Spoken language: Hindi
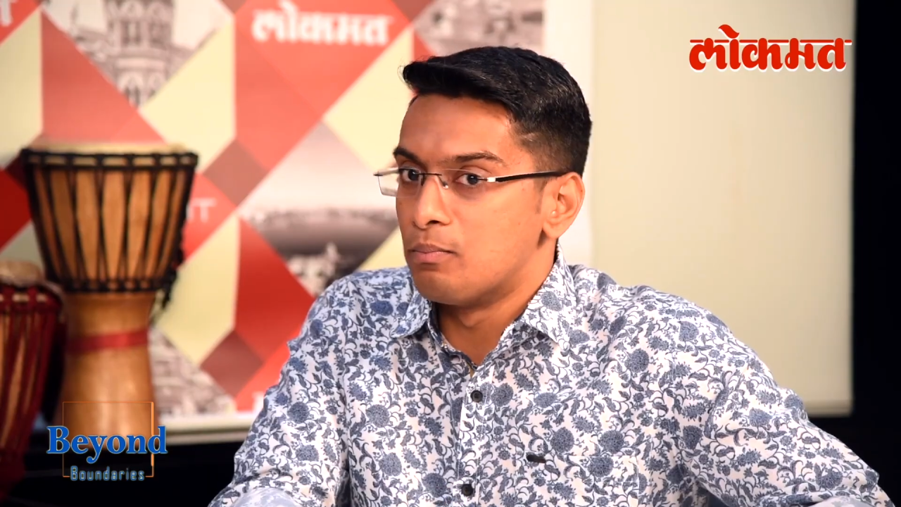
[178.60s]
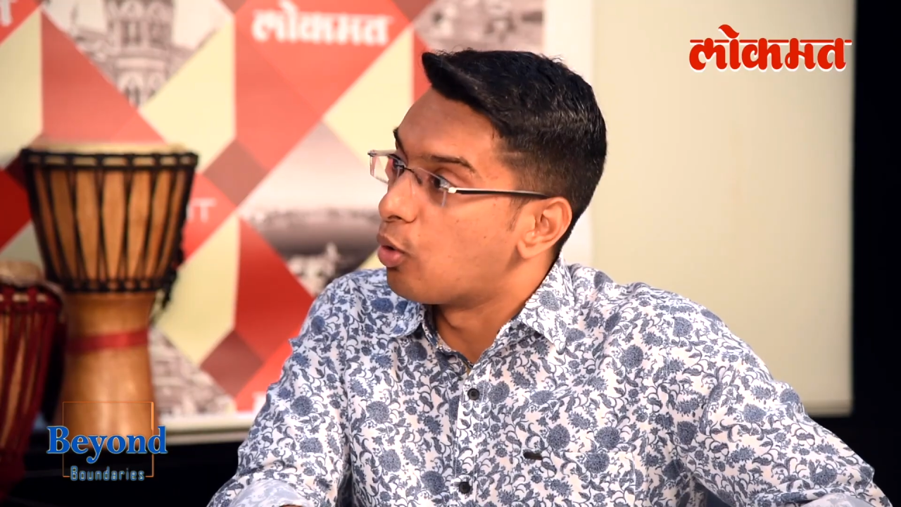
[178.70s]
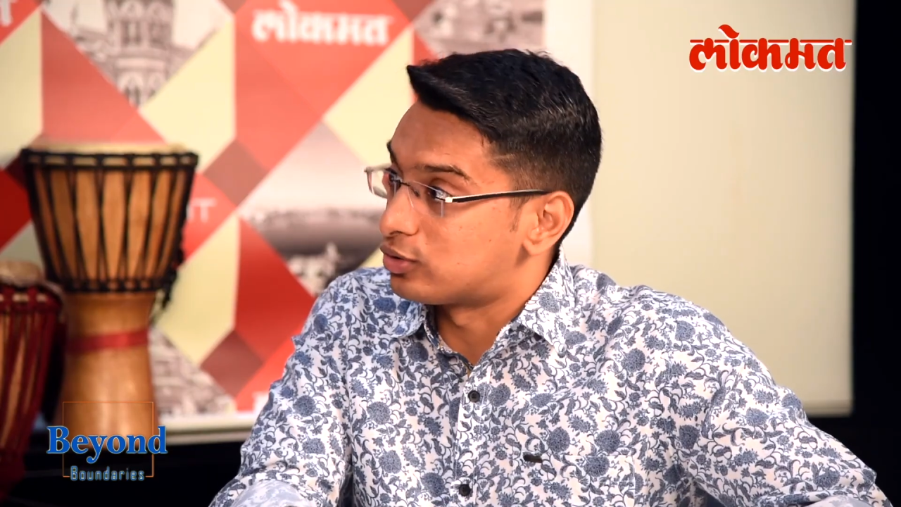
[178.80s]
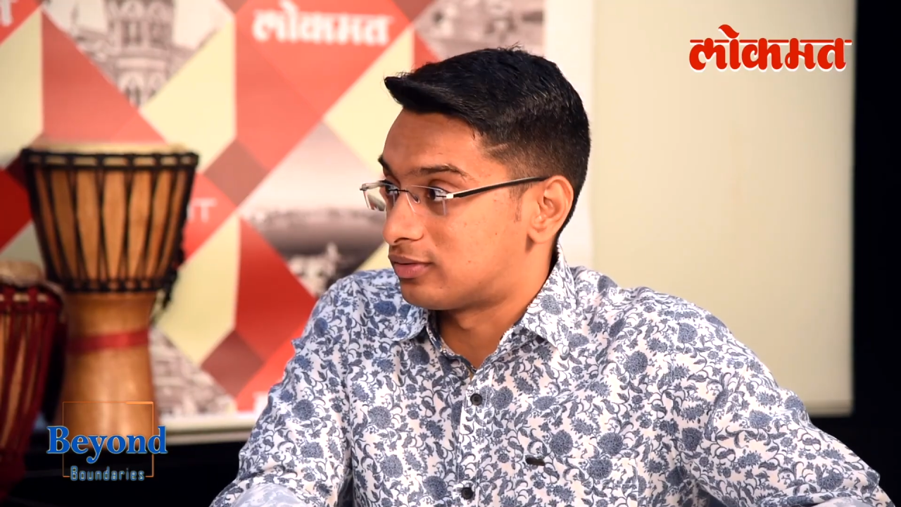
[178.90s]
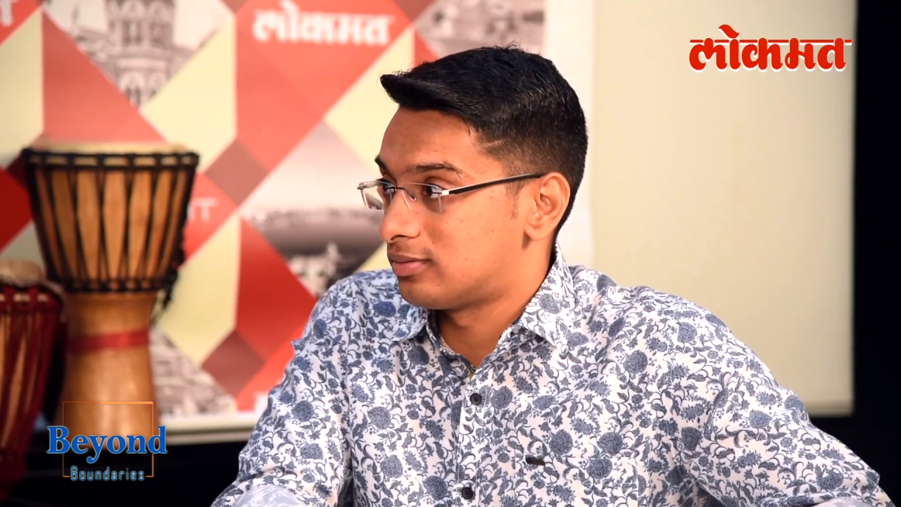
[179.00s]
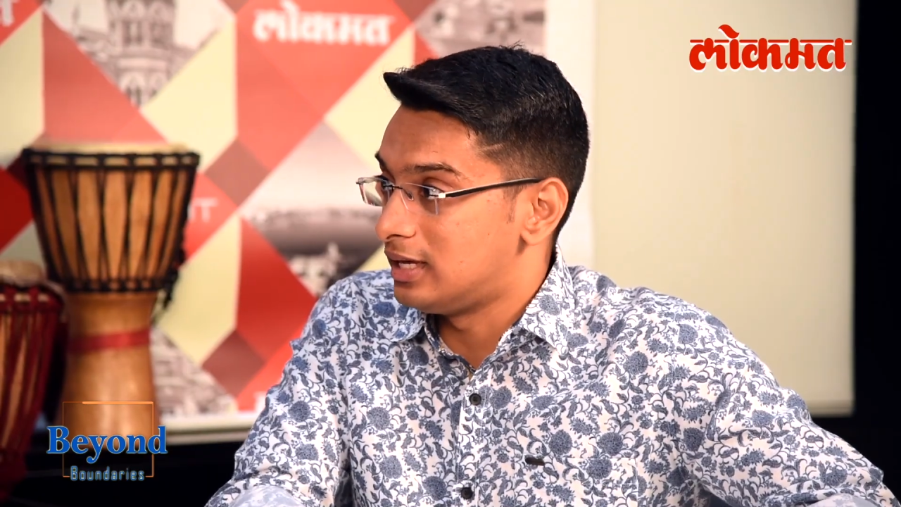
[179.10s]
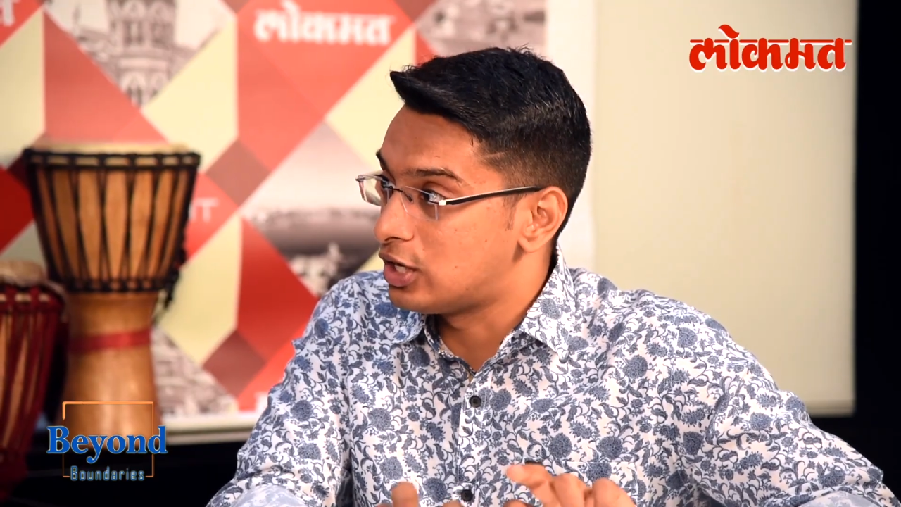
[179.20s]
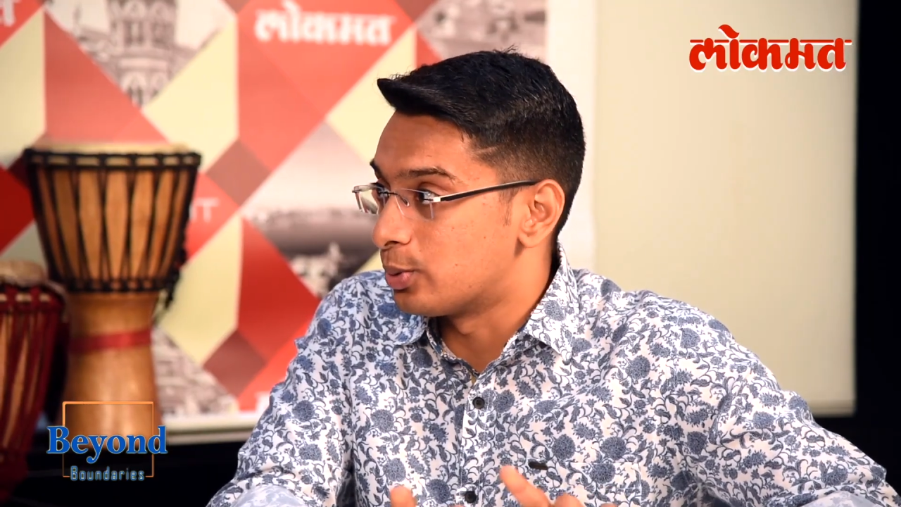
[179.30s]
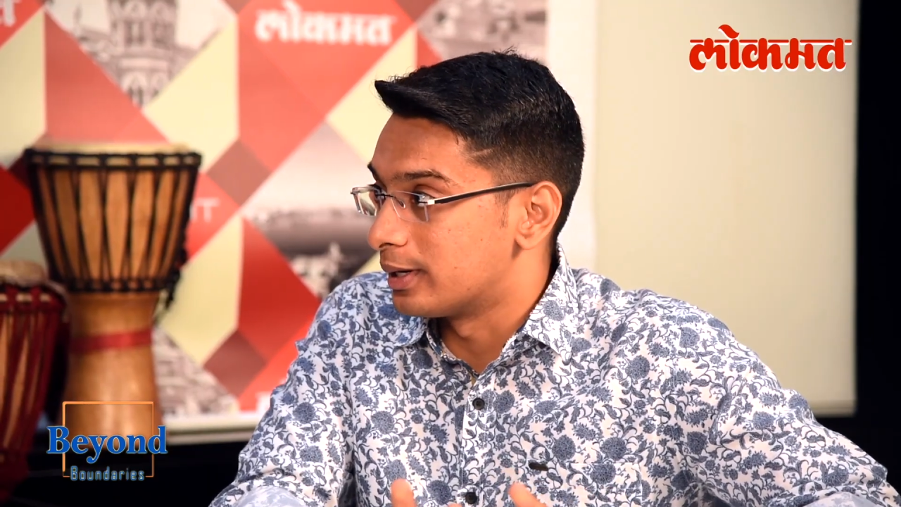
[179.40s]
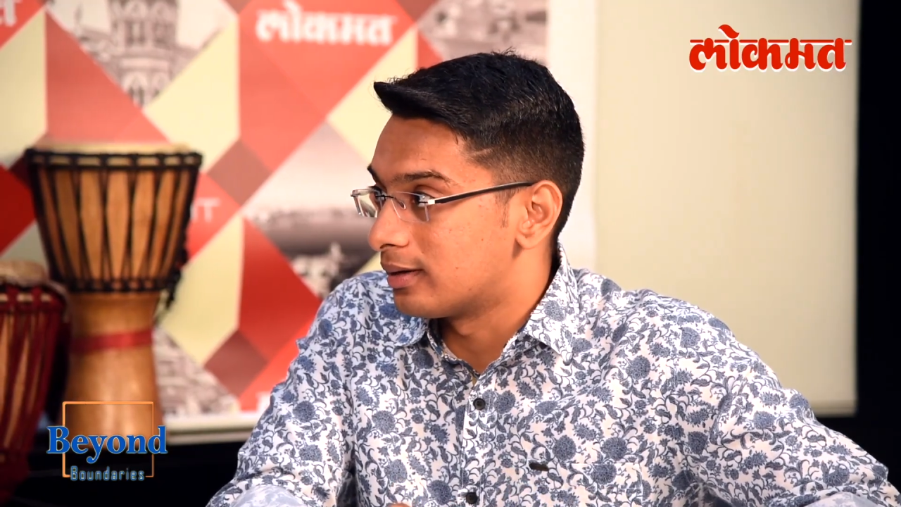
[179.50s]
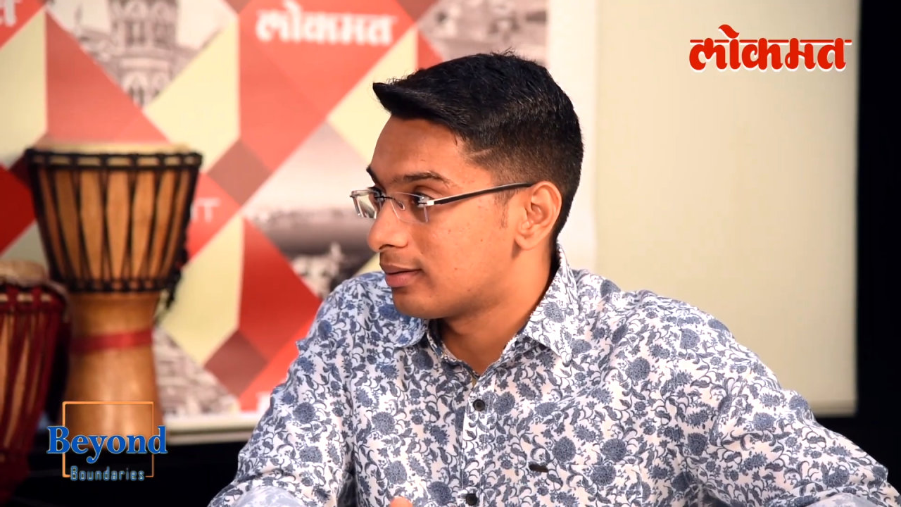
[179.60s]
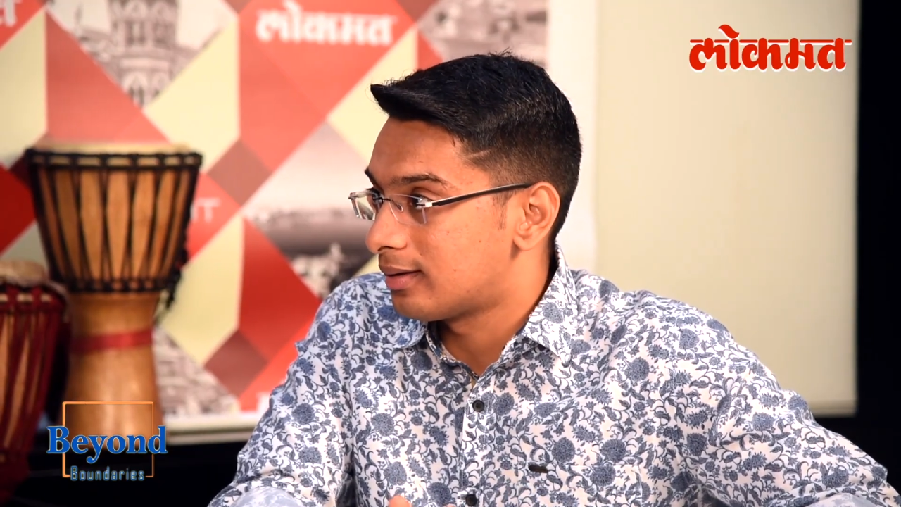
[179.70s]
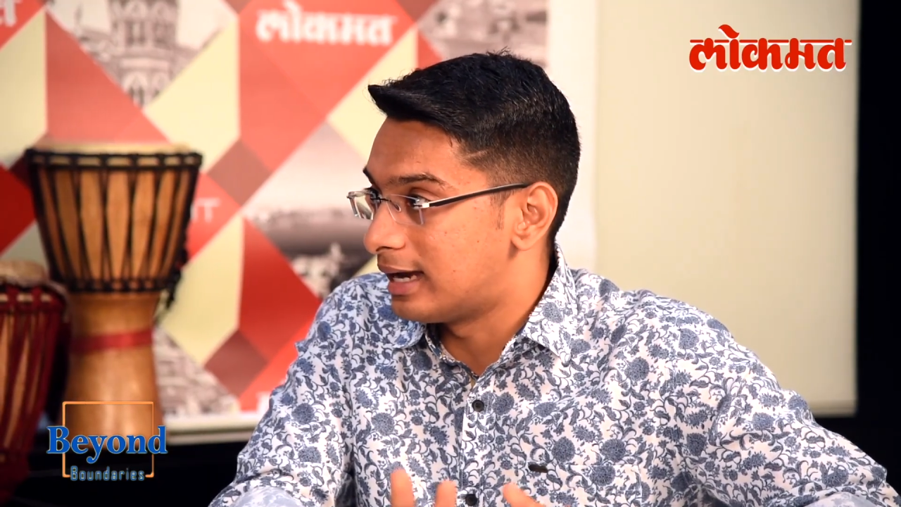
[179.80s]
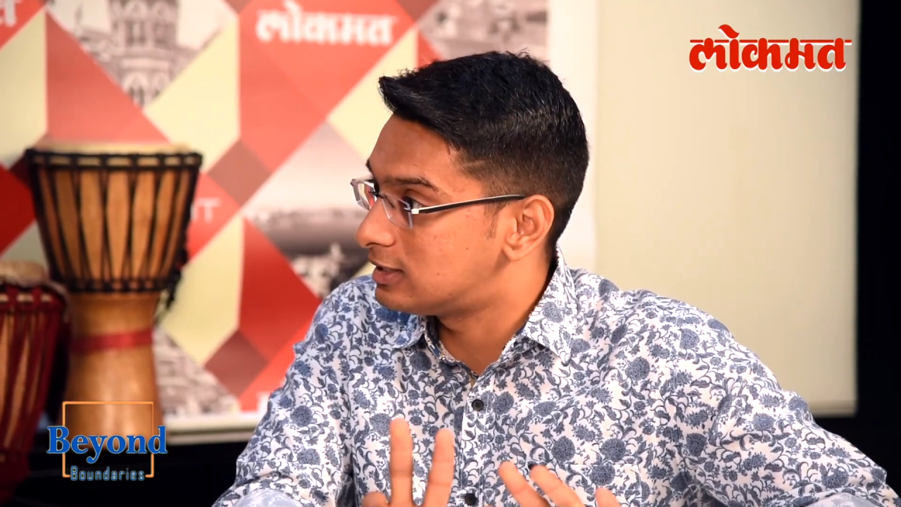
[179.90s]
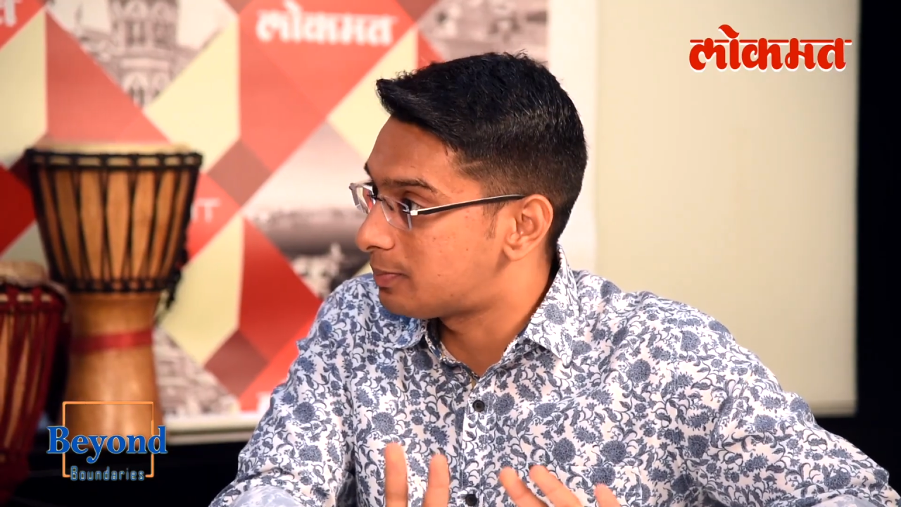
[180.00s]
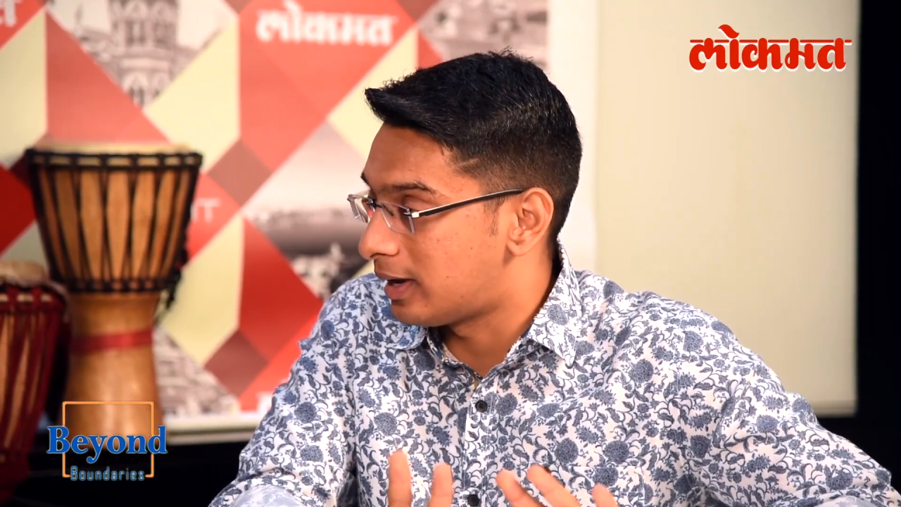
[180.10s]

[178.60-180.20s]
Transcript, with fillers: बोथ इक्वली एज